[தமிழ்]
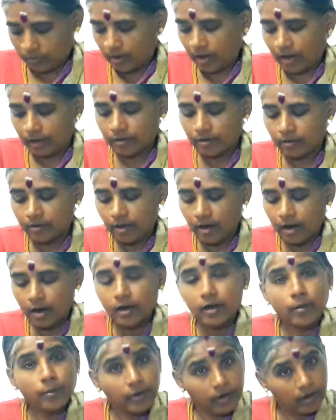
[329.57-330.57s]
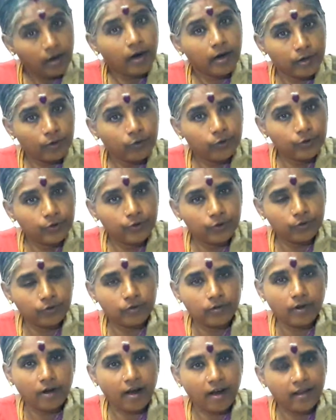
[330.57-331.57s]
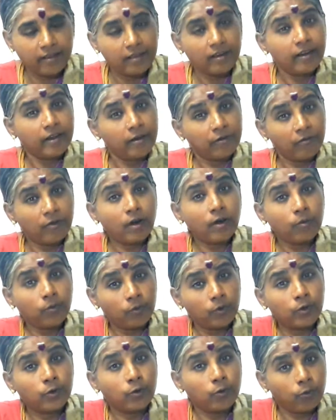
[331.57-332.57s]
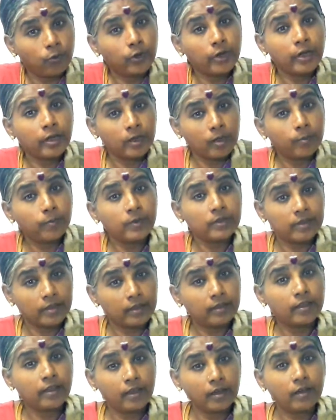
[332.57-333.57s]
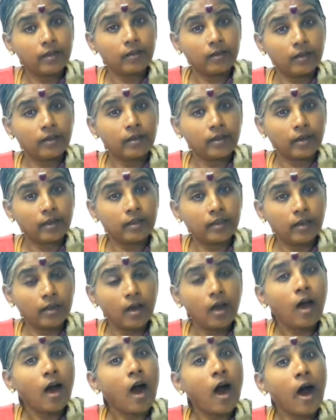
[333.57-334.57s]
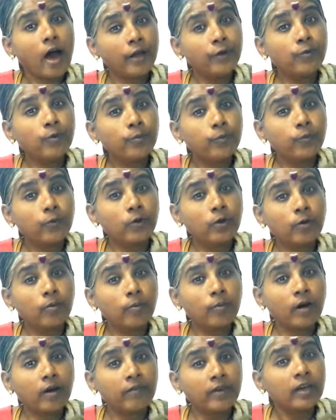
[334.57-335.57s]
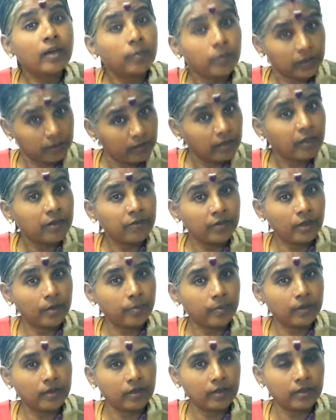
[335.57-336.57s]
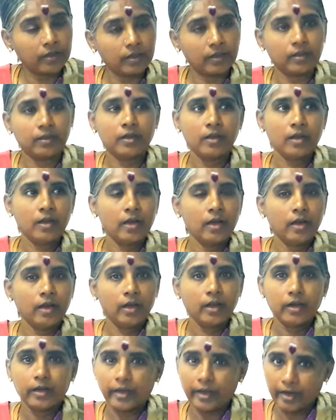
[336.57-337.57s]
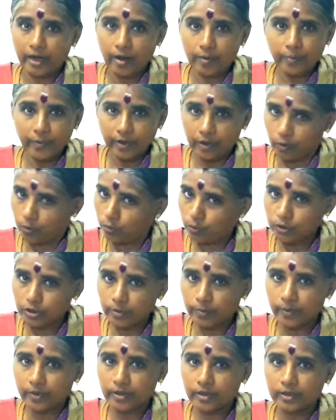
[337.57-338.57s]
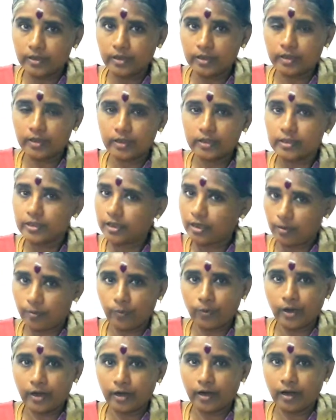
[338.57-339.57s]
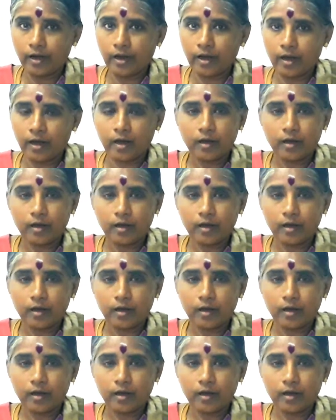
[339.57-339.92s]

அதுதான் நமக்கு ஆரோக்கியம் அதில் எவ்வளோ ஒரு நோய் எதிர்ப்பு சக்தி இருக்குங்கிறத ஆய்வுபூர்வமாகவே நமக்கு தெரிவிக்கப்பட்டிருக்கு நிறையா பேர் கூச்சப்பட்டுட்டு சின்ன பிள்ளைங்கெல்லாம்